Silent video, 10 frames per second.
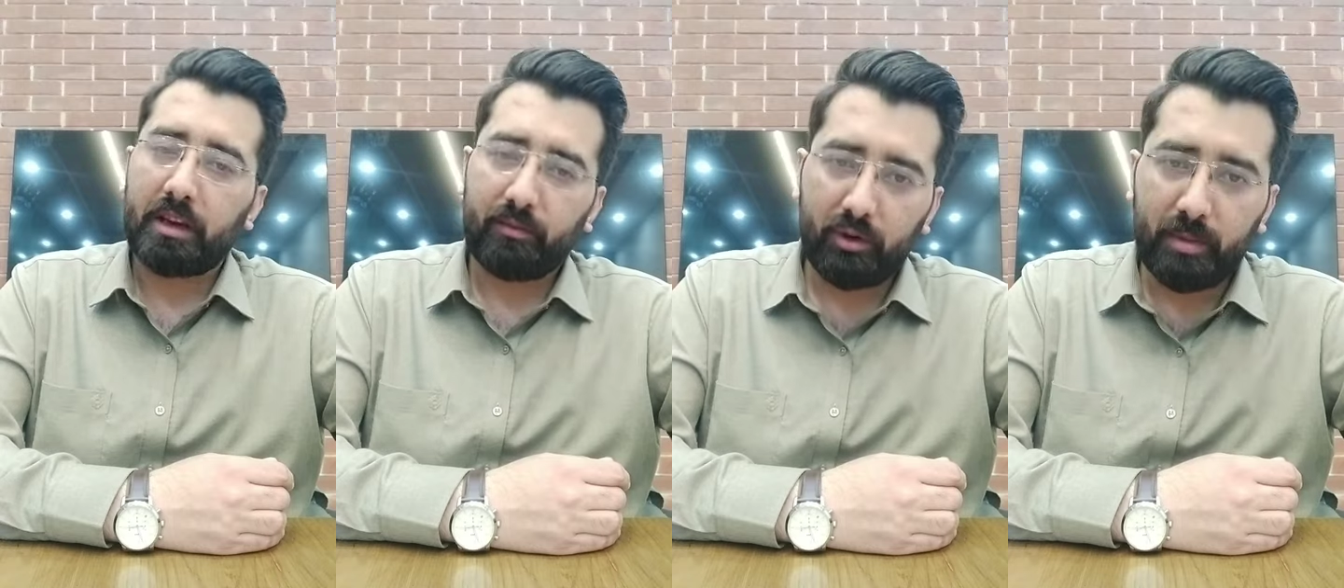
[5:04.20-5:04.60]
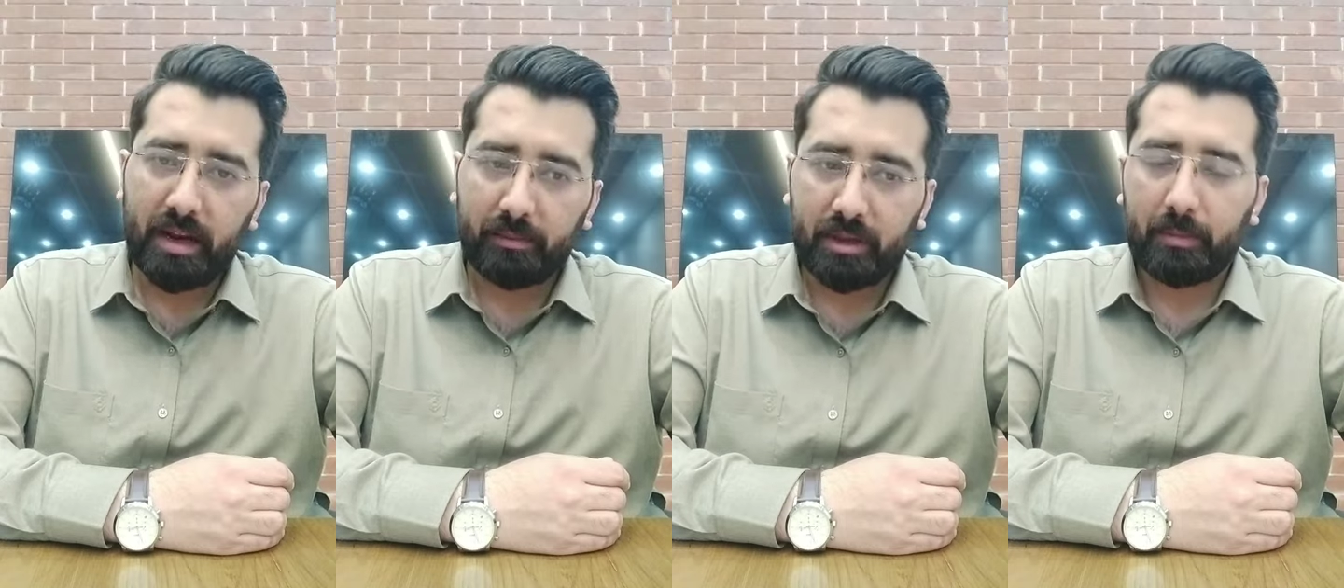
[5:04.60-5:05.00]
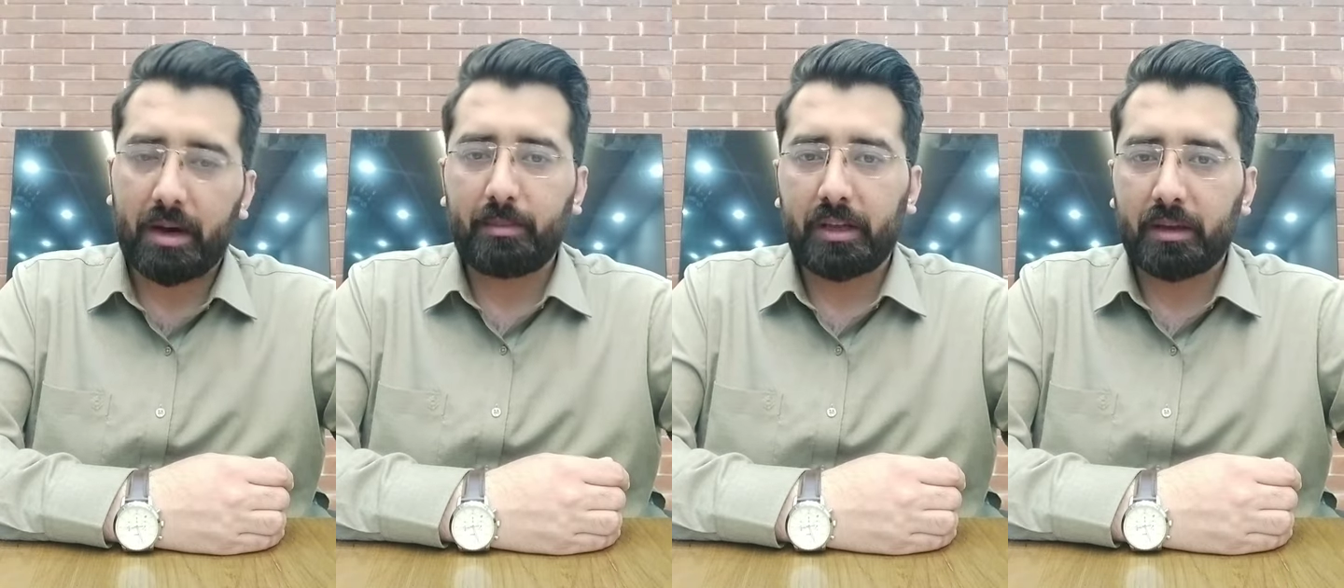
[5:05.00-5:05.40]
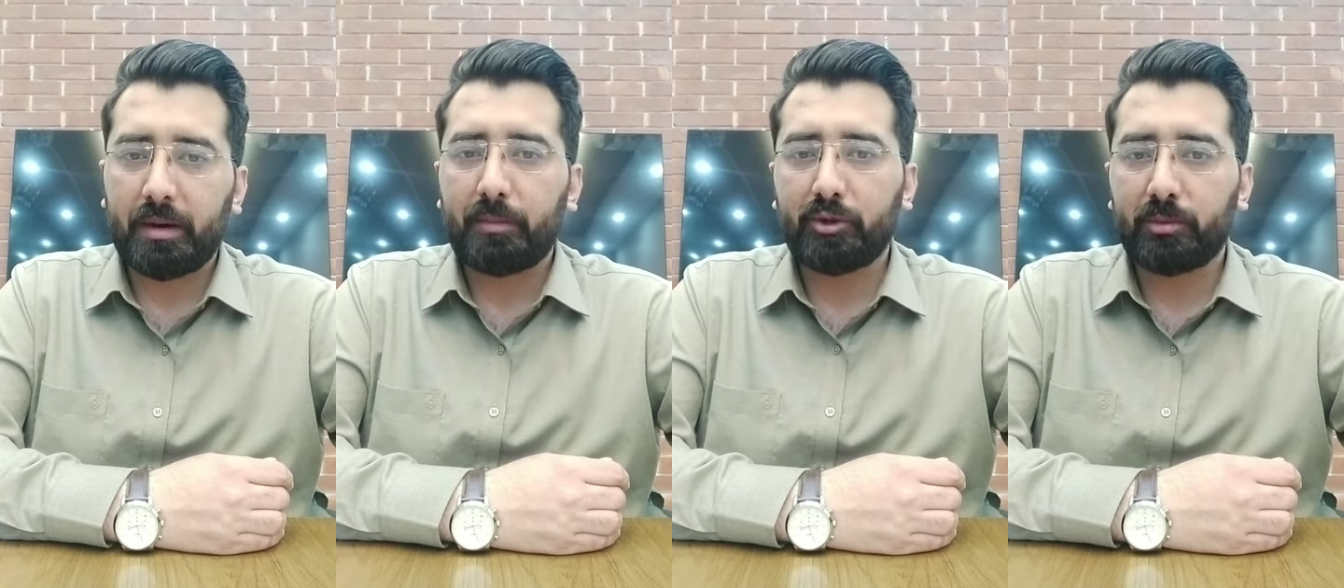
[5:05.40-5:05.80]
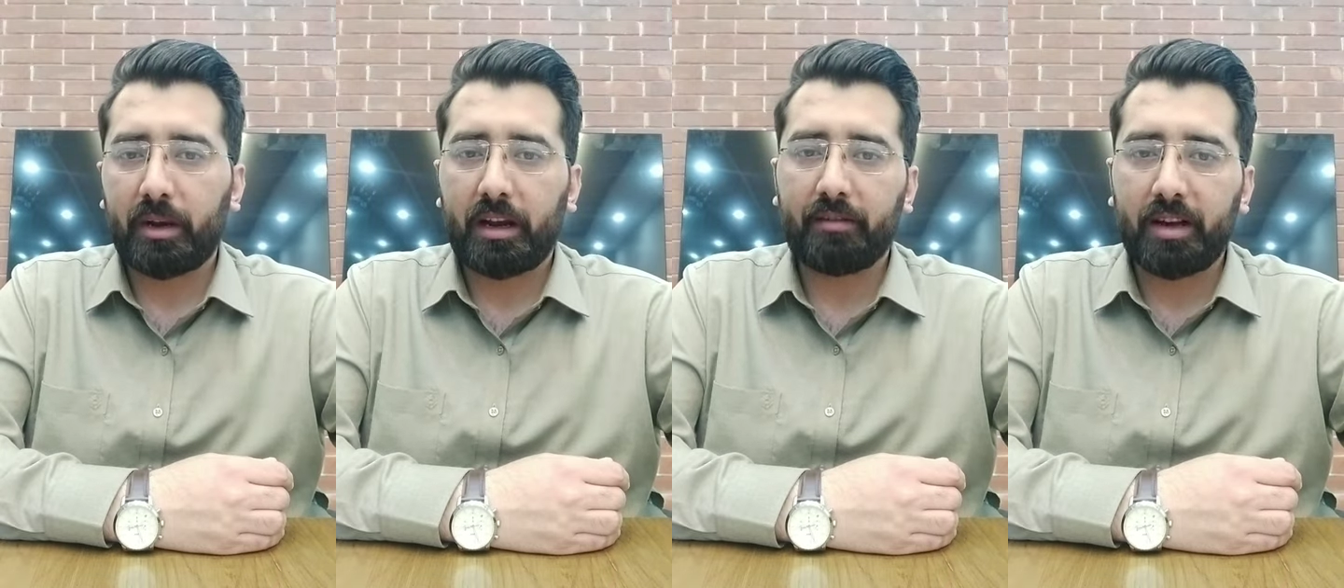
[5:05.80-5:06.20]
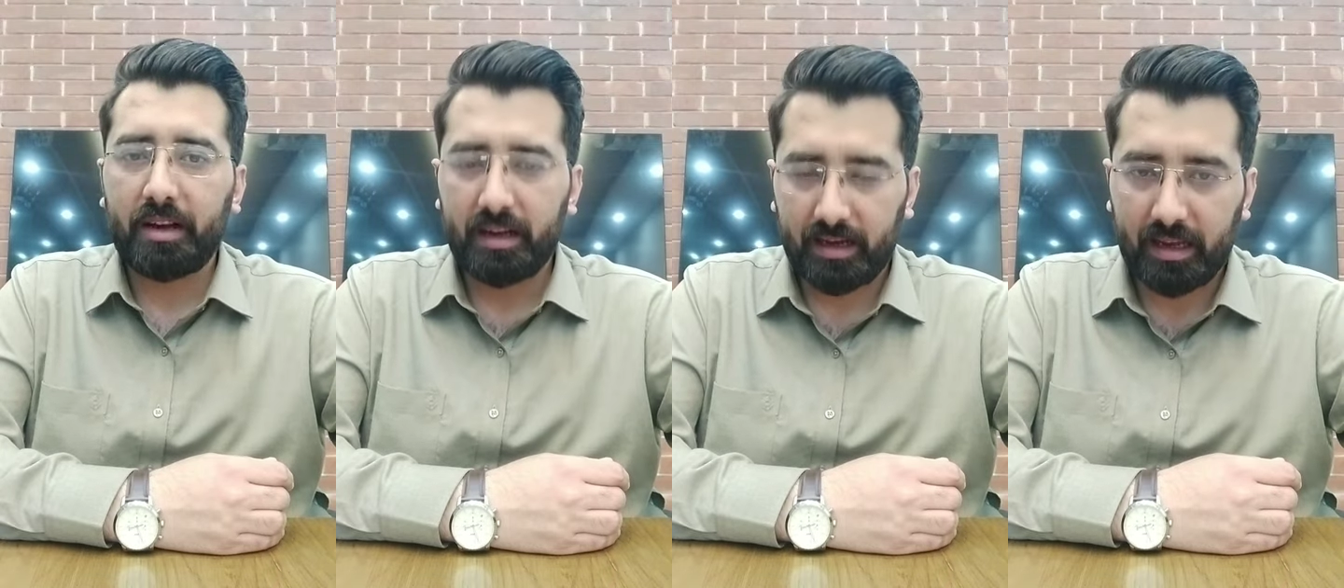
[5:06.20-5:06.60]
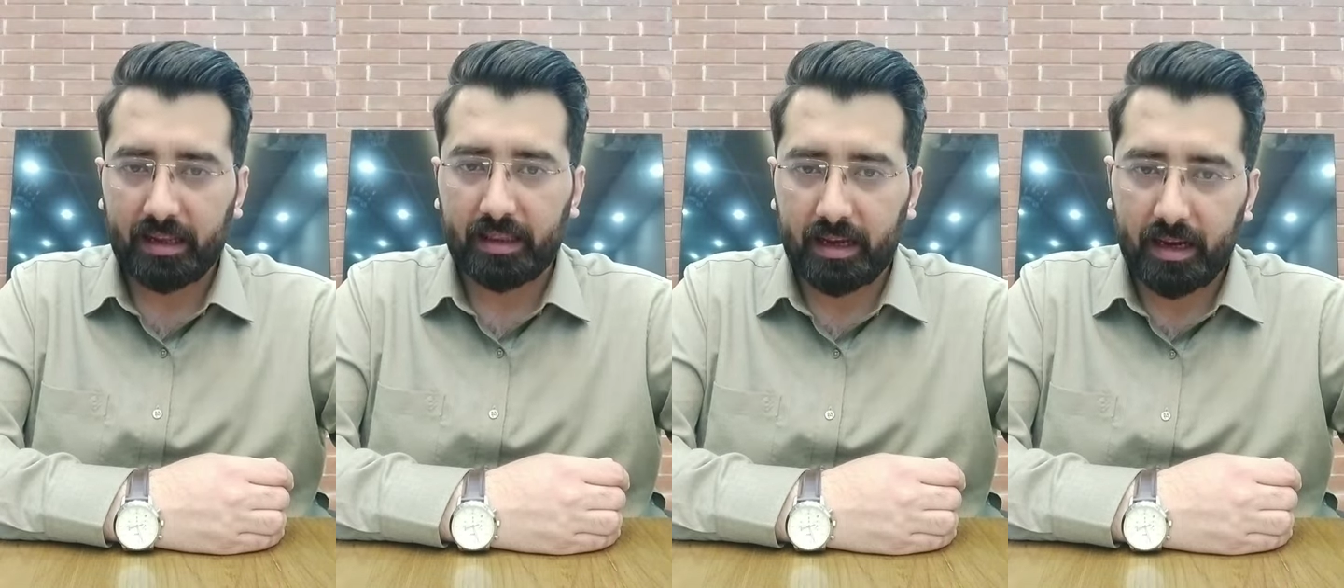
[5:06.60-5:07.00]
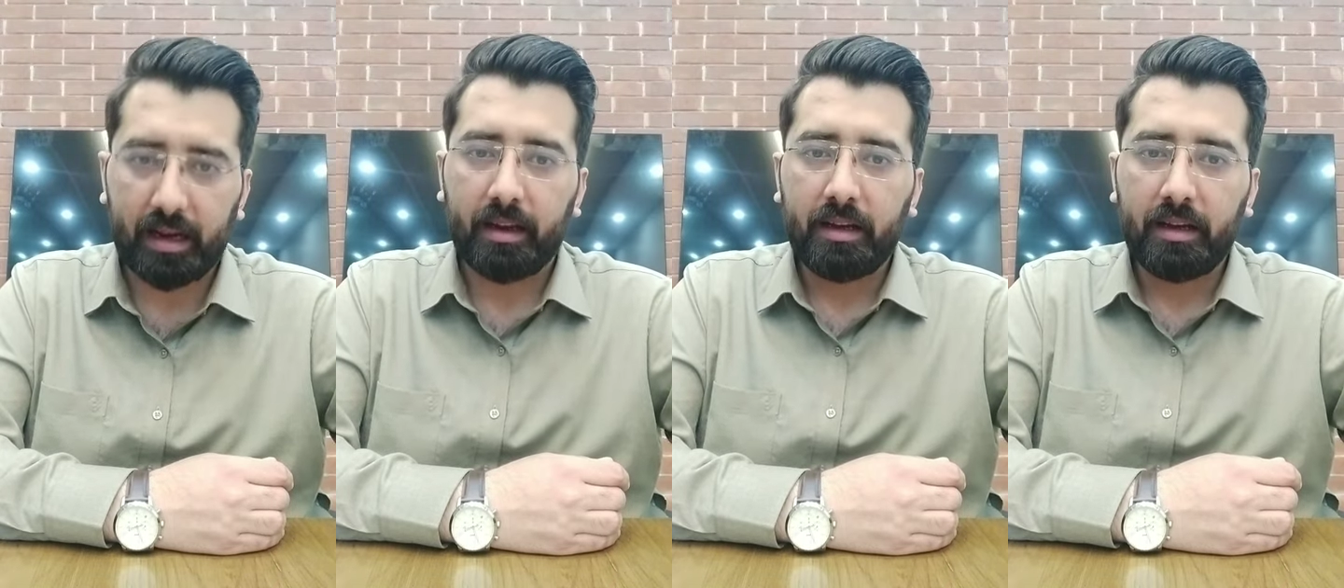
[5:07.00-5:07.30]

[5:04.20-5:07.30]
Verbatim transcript: हैं वो भी हम तमाम की तमाम उसमें कवर करते हैं